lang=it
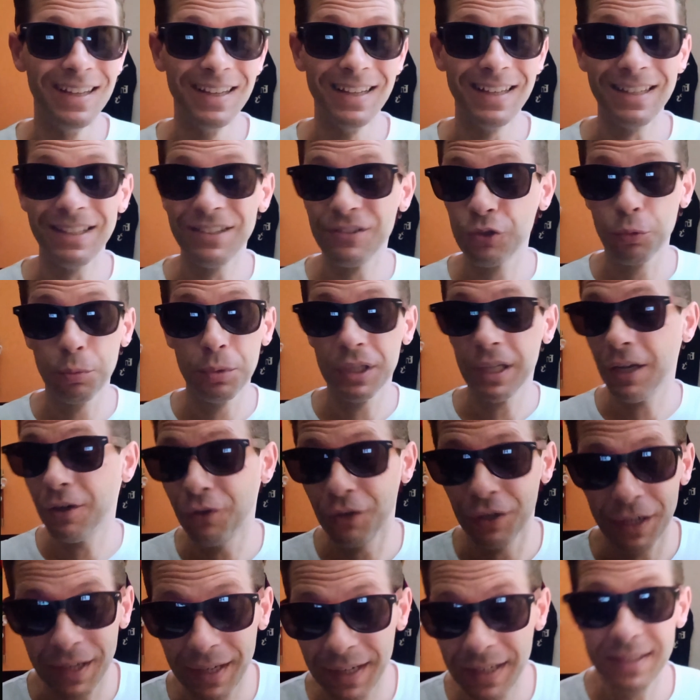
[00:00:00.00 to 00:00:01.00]
e subito
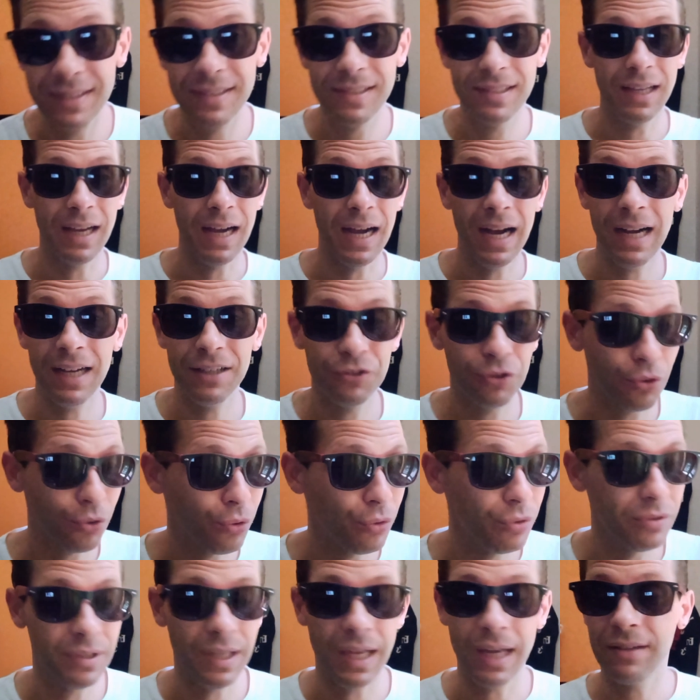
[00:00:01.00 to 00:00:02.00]
hanno iniziato,
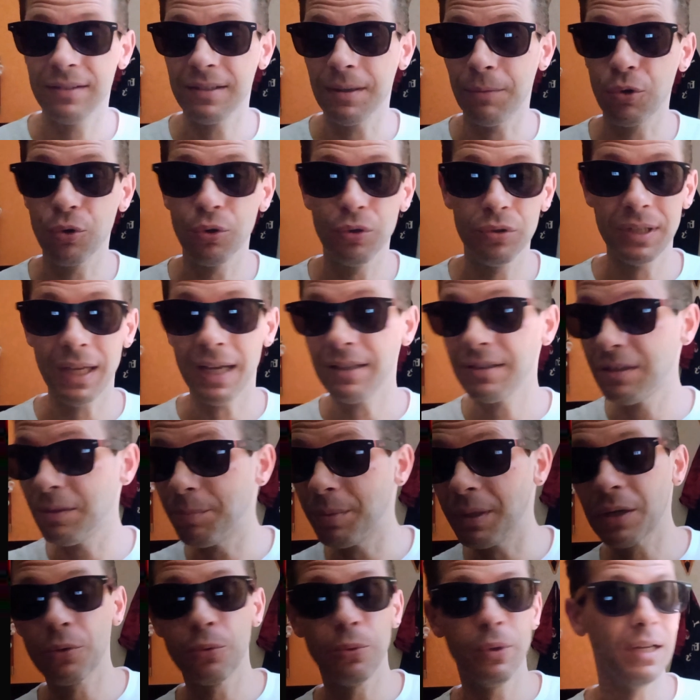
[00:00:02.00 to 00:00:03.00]
contenti, siamo contenti
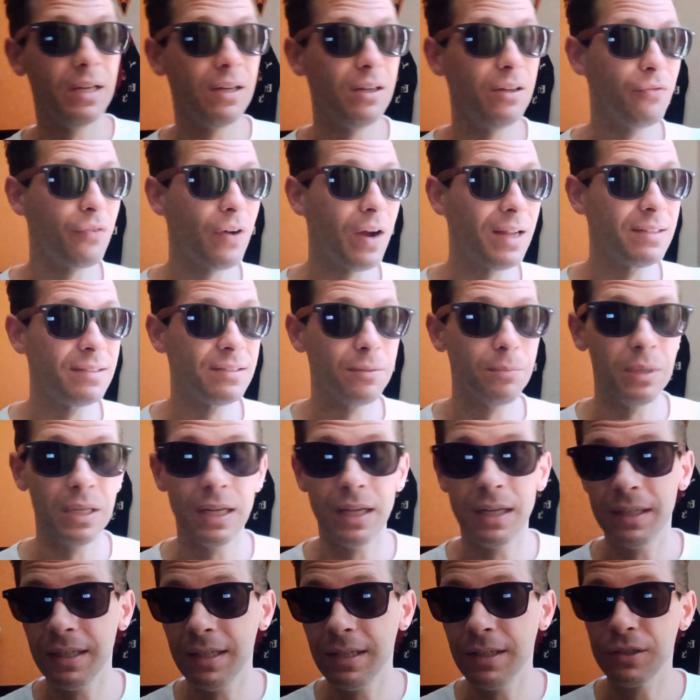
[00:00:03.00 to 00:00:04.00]
per quelli falsi
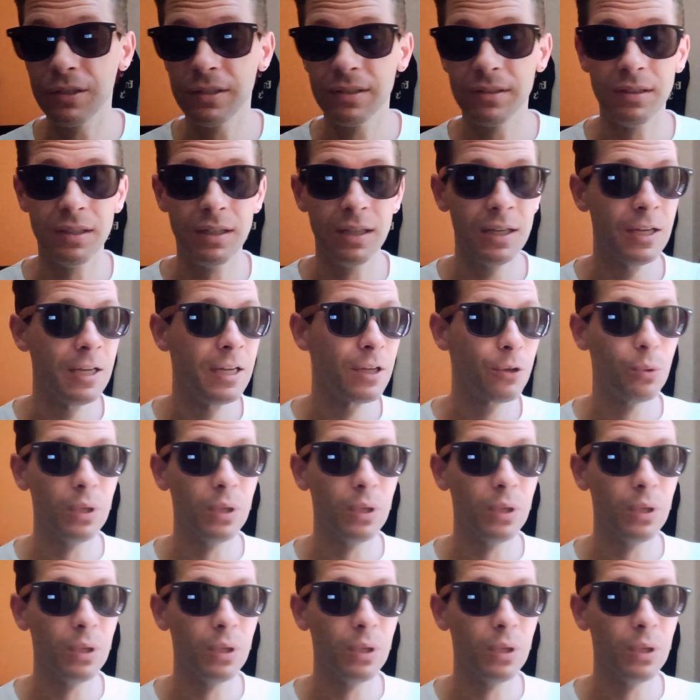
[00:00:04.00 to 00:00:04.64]
milanisti,